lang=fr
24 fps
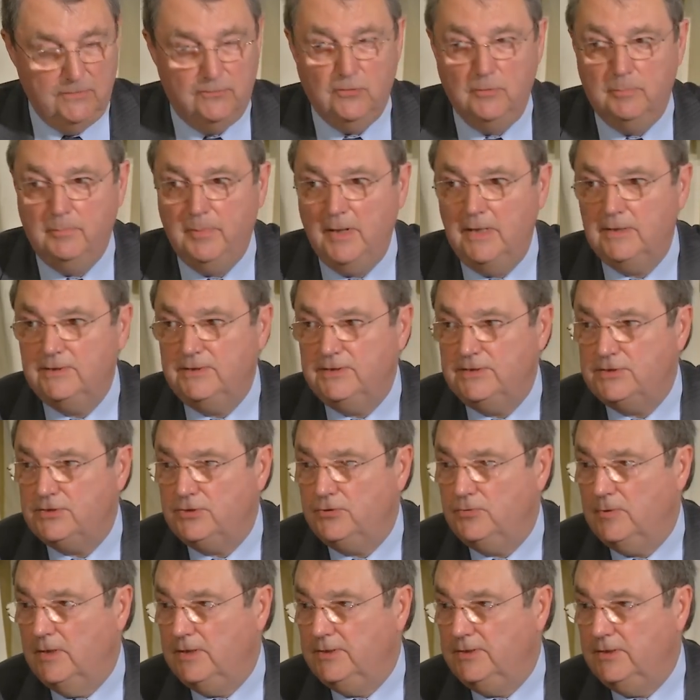il ne faut pas le
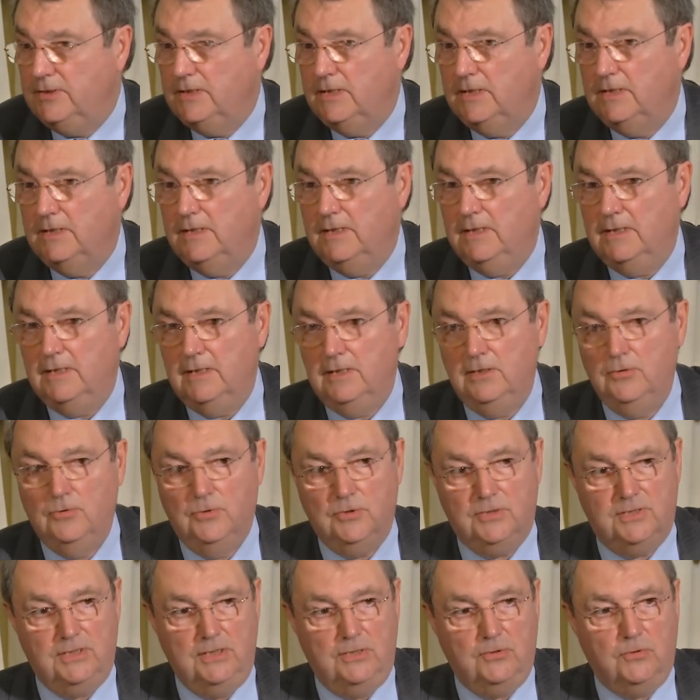dissuader et
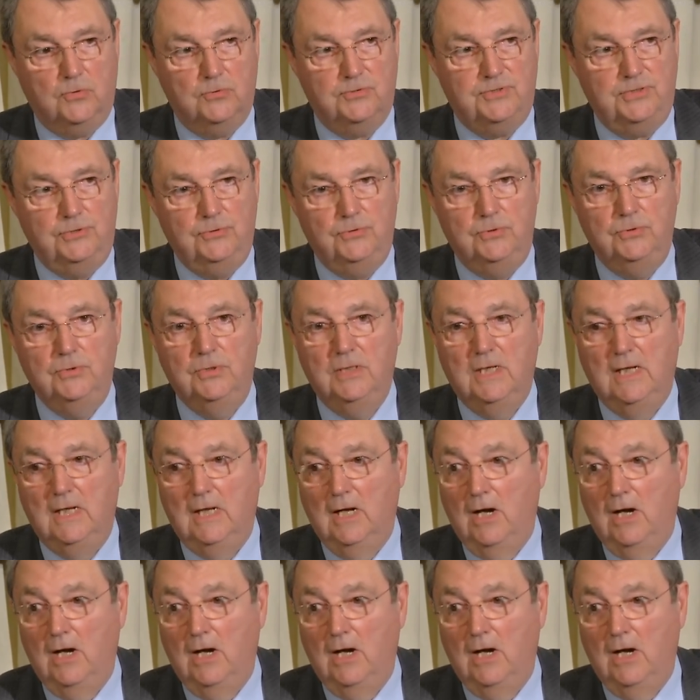euh, qu'il continue